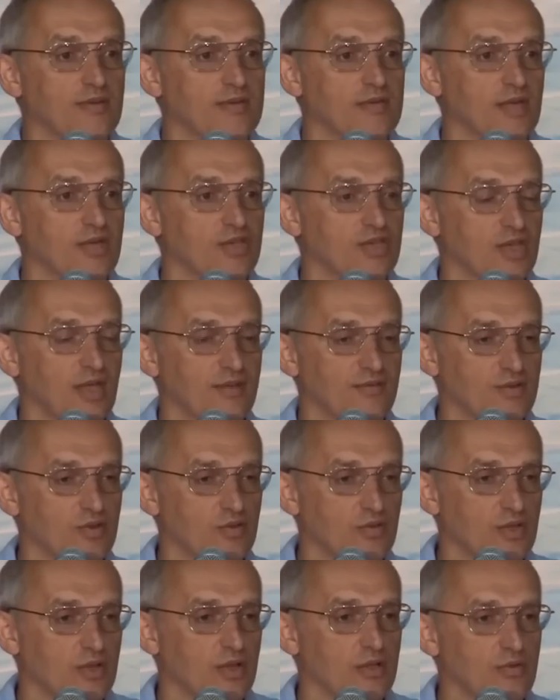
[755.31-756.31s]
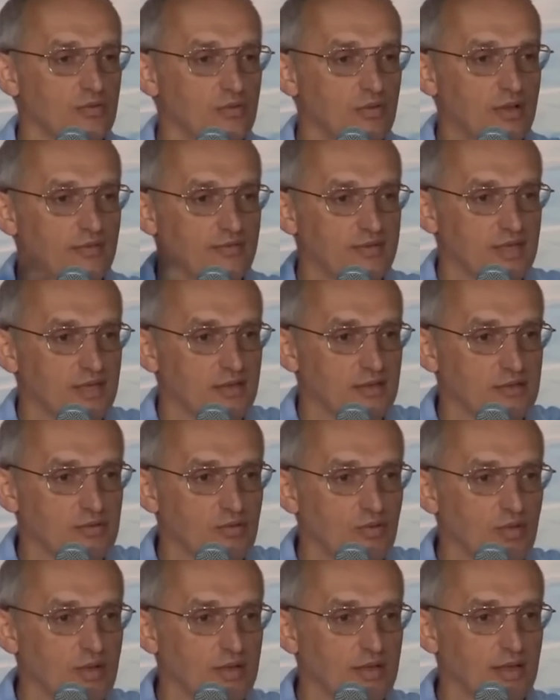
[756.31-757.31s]
значит, я все делаю для всех,
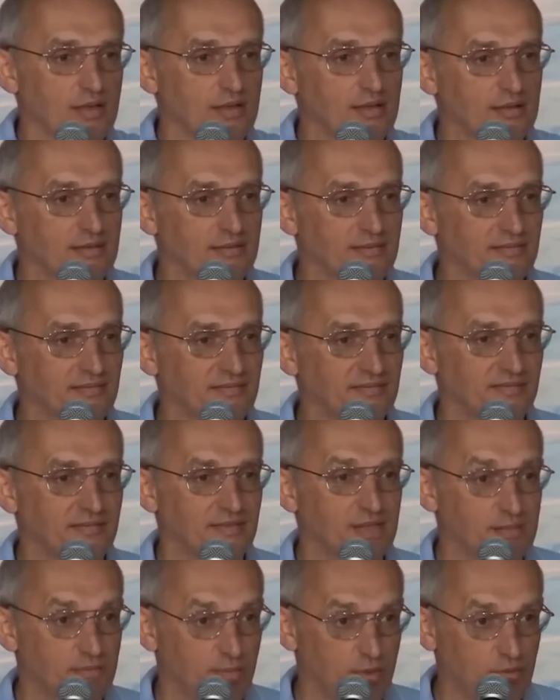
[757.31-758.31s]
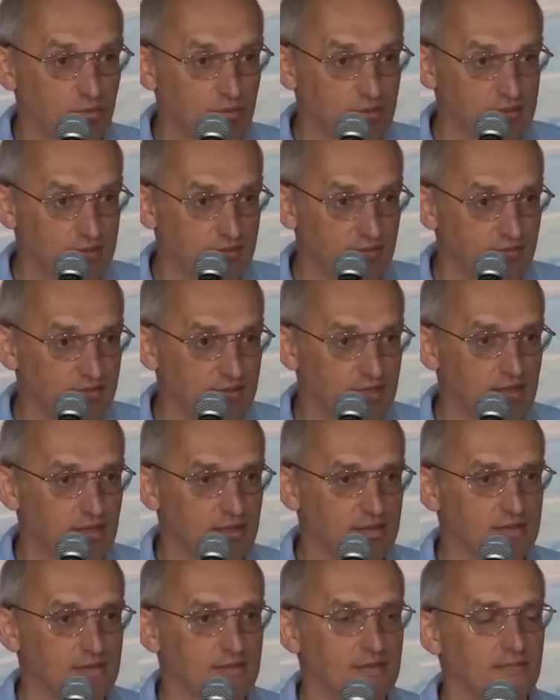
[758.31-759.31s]
сколько надо. Спокойствие в
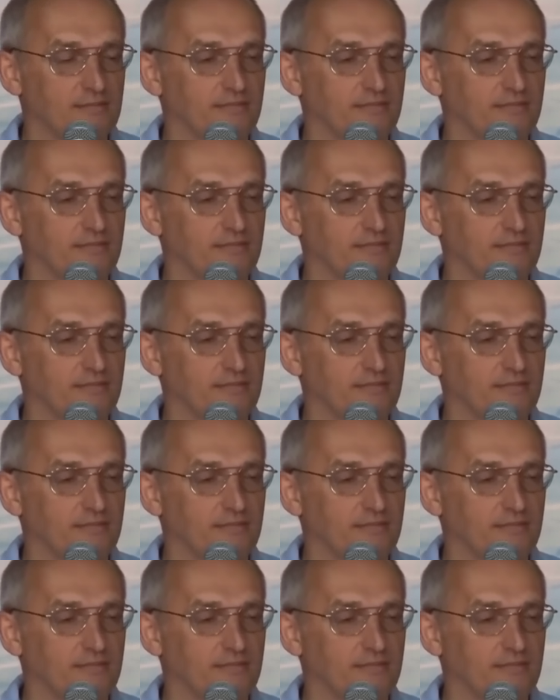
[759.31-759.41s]
сердце.